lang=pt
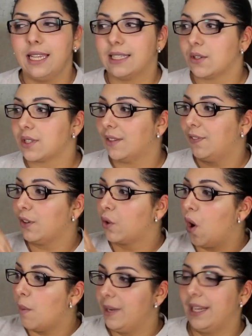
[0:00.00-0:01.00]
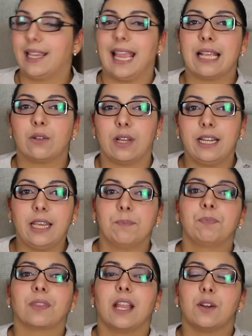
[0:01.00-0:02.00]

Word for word: Então se ficou um brinquedo ali,